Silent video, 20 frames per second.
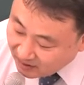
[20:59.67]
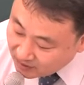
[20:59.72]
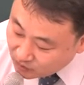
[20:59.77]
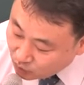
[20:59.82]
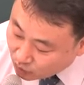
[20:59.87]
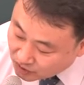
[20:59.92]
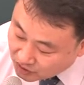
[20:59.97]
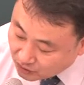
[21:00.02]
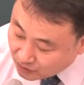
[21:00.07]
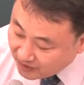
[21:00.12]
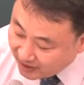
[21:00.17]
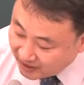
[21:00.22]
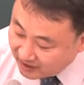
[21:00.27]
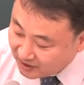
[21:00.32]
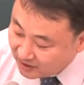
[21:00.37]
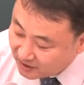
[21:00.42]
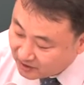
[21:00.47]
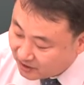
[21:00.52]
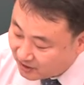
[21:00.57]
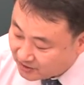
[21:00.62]
도시군
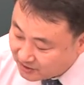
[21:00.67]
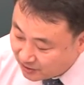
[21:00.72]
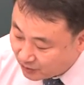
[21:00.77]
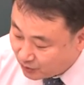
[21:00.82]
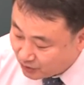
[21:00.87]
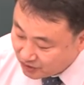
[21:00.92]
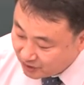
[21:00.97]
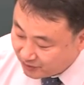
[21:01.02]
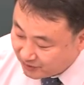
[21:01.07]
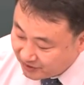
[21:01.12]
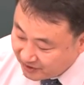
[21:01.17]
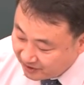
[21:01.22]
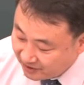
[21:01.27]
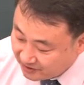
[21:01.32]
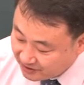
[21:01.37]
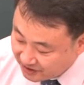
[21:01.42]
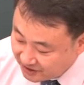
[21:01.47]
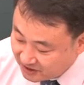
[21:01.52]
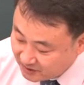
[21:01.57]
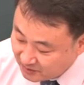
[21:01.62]
계획설 결정
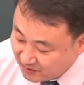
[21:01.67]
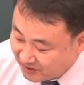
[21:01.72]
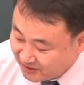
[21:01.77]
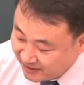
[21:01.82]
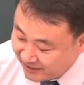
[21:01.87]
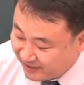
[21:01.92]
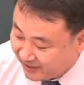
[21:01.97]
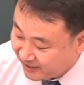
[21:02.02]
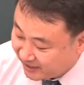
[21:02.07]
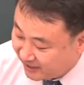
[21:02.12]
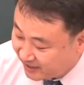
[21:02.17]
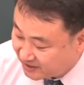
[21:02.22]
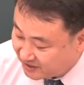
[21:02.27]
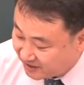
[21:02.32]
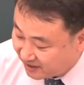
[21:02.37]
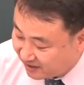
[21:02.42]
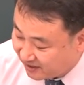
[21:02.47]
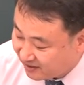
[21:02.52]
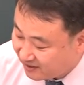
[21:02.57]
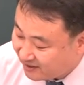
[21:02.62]
고시부터 20년
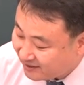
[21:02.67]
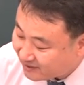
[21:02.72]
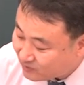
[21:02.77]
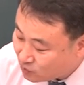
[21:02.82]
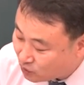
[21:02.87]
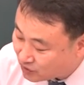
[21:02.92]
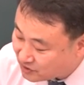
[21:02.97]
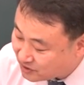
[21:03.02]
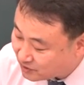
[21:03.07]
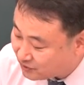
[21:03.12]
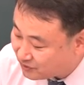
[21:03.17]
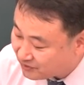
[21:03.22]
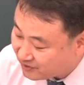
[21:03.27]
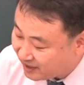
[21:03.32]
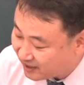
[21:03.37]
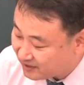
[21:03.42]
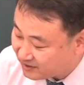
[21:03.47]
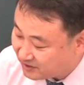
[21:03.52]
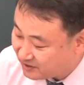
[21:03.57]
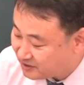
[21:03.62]
전까지 도시군
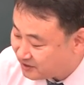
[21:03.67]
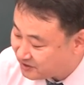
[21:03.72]
계획설